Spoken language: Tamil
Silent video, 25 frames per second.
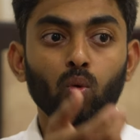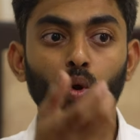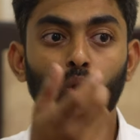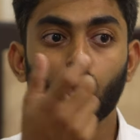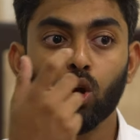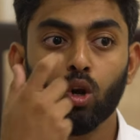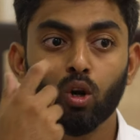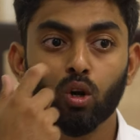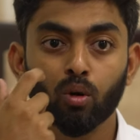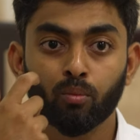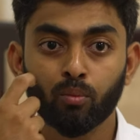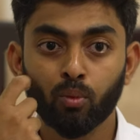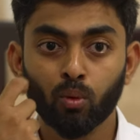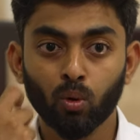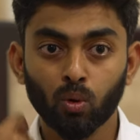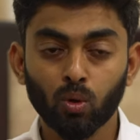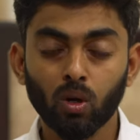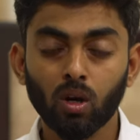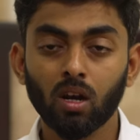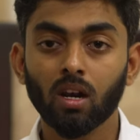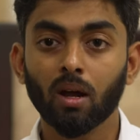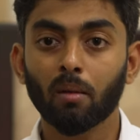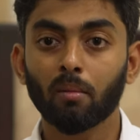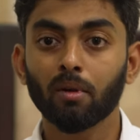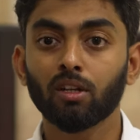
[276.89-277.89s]
உங்களோட
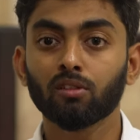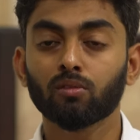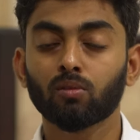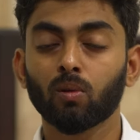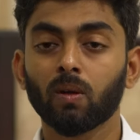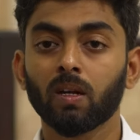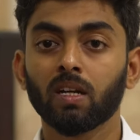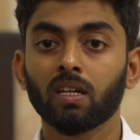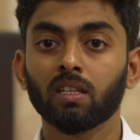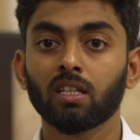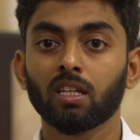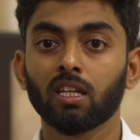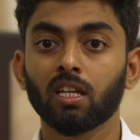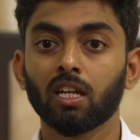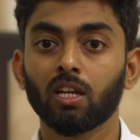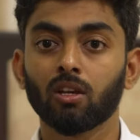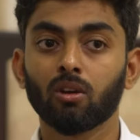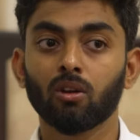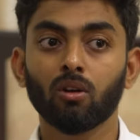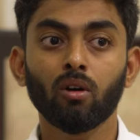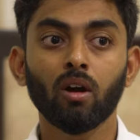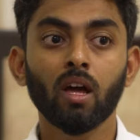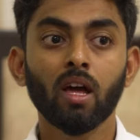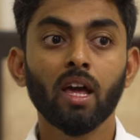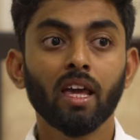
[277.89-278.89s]
பொருள் அப்படின்னு சொல்லி
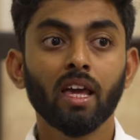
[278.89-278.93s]
எடுத்துக்கிறீங்களோ